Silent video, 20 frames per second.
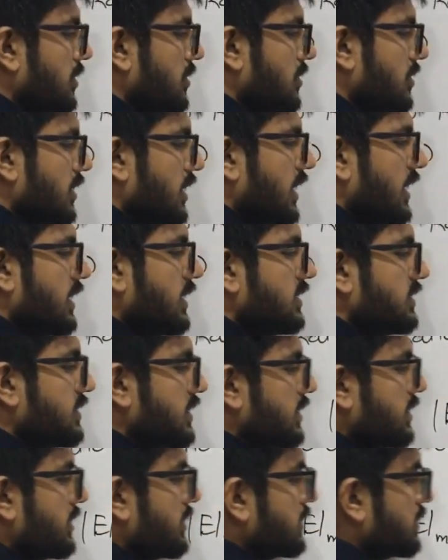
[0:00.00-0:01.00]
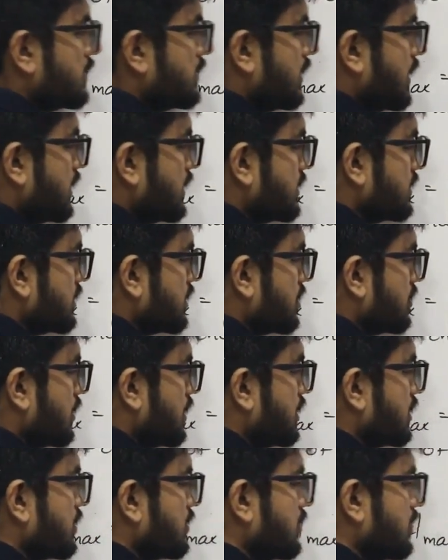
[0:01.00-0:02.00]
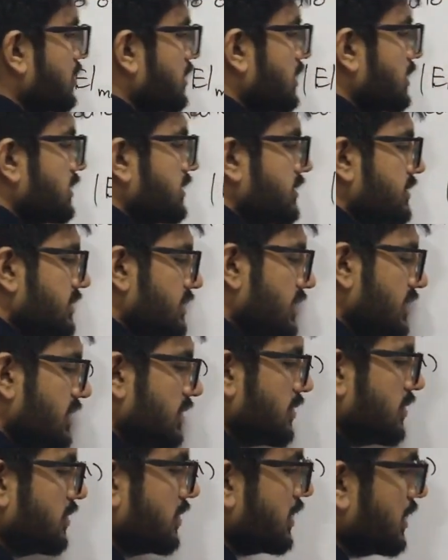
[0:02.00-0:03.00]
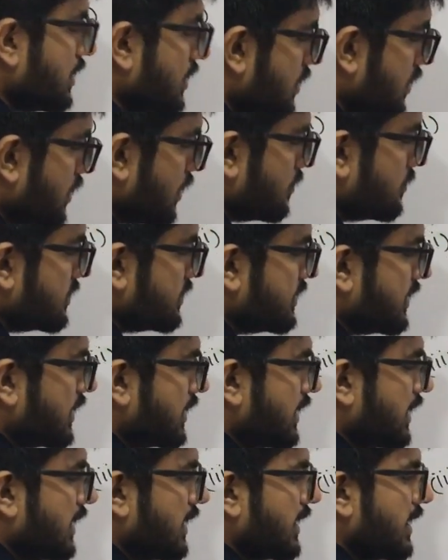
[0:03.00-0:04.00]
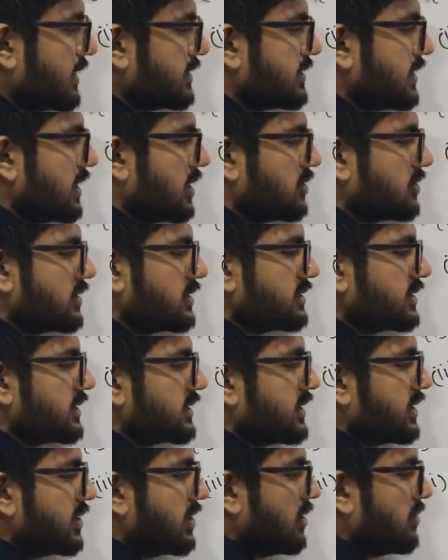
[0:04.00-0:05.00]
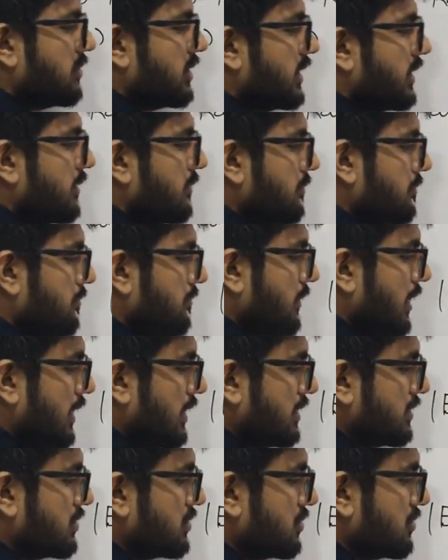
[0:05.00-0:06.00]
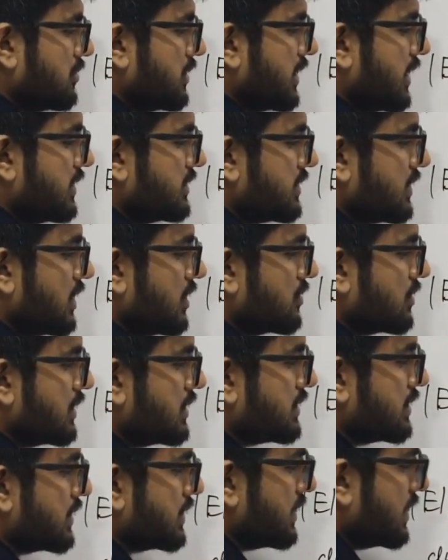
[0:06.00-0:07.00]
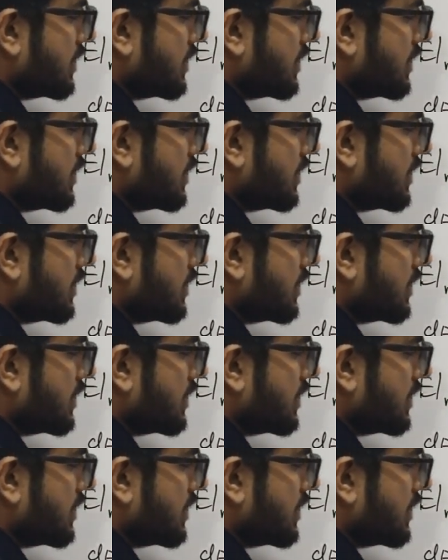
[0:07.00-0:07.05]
दोनों का एडिशन दैट इज़ इक्वल टू ज़ीरो तो हम इससे के कैंसल आउट कर सकते हैं कॉमन है माइनस टू भी कैंसल आउट कर सकते